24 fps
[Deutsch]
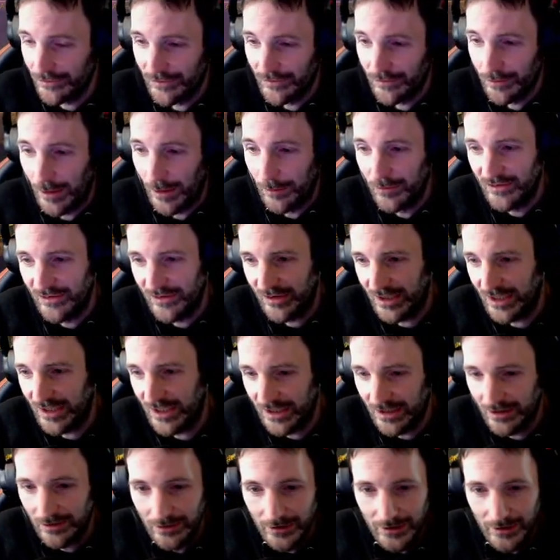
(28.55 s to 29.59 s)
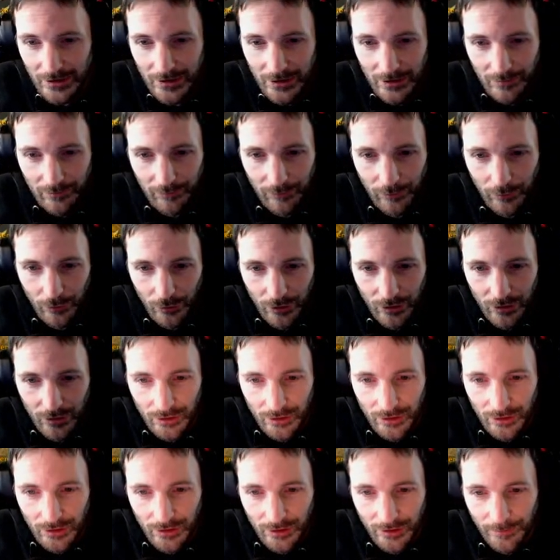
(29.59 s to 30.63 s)
Und zwar müsst ihr hier für
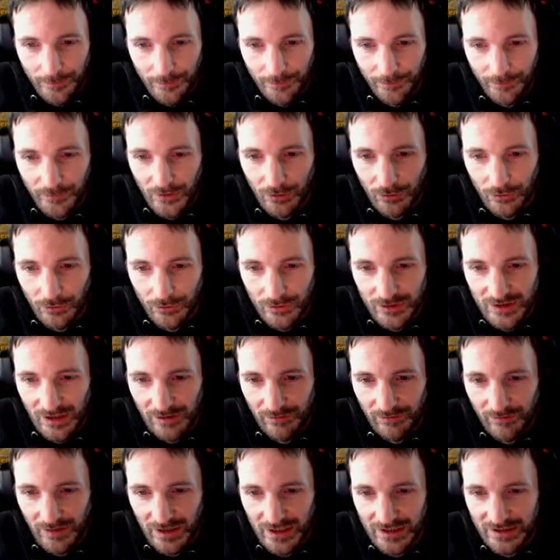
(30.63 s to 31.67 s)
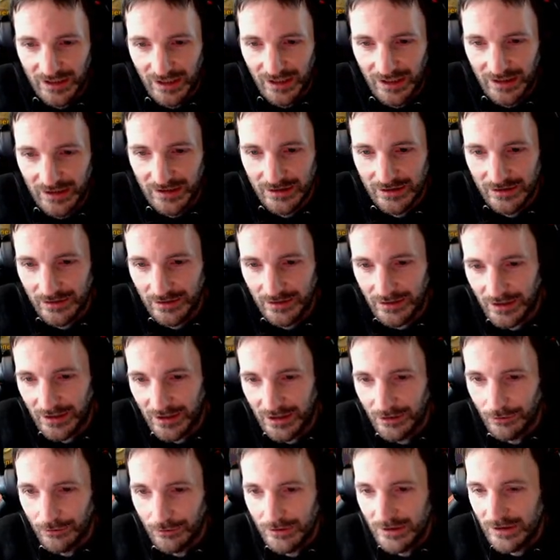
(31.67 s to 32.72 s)
ähm, Unterwaldracken
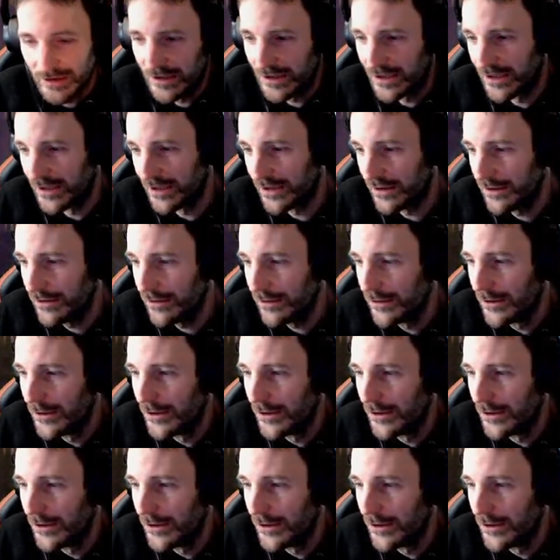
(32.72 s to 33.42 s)
hier unten hin.